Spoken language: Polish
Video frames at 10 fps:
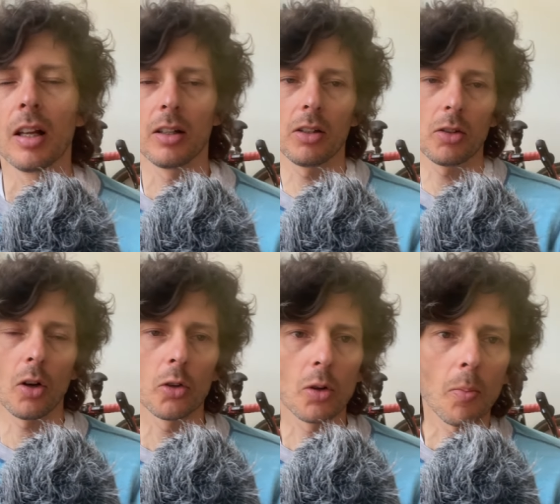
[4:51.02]
jeśli
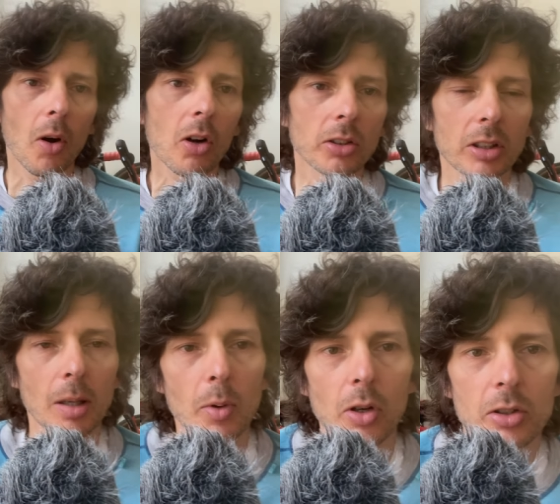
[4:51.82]
chodzi o pogoń, to
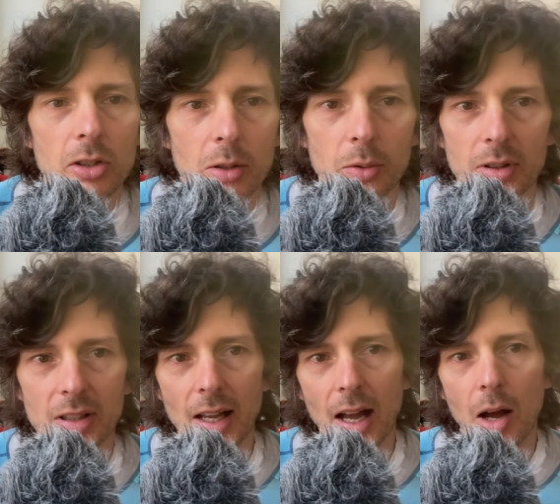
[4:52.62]
ta pogoń się
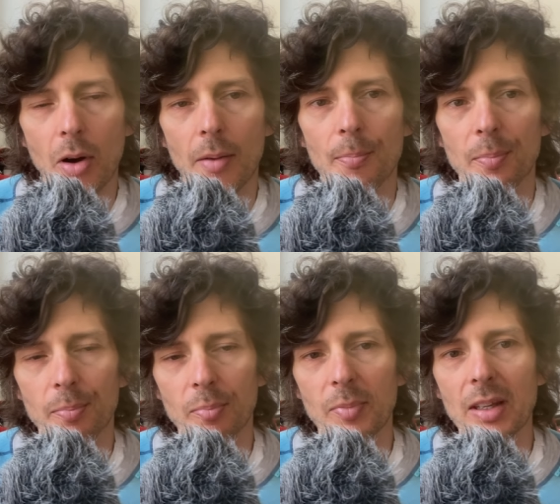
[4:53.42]
zjechała
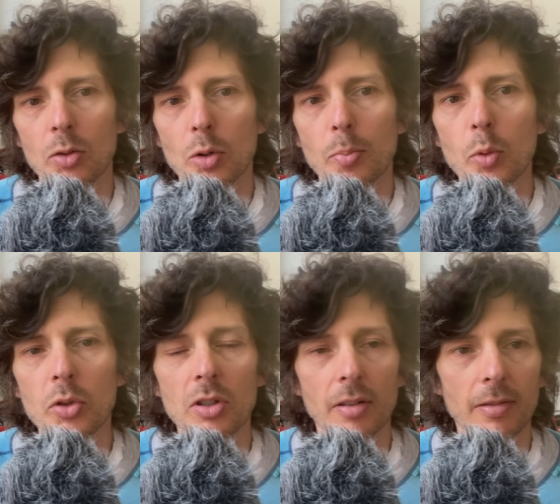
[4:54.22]
nieco
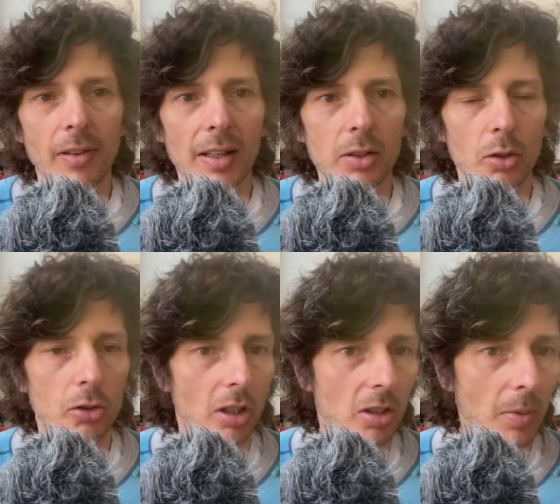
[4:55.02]
później w walce o
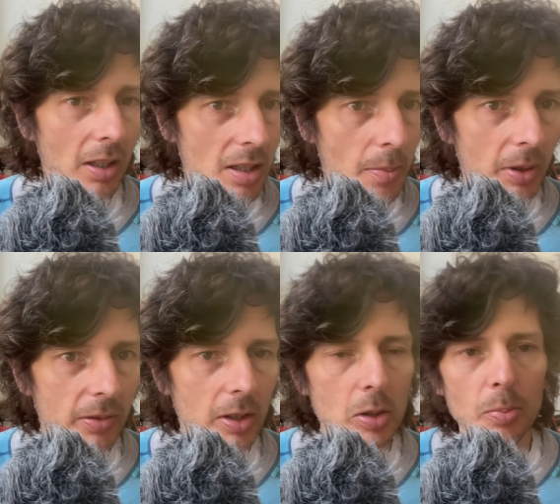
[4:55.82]
trzecie miejsce,
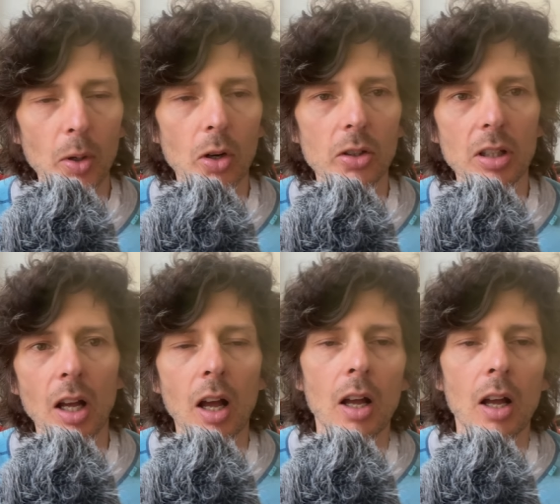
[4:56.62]
ponieważ z pogoni